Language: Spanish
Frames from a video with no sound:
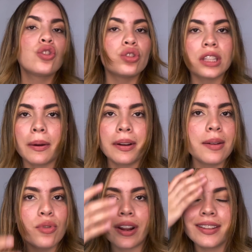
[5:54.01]
yo estaba
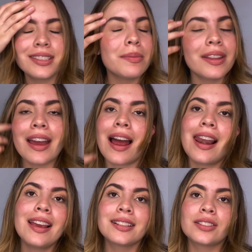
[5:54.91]
enamoradísima de
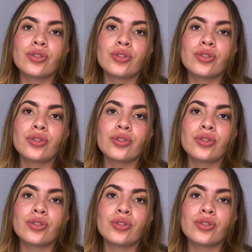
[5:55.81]
Alex.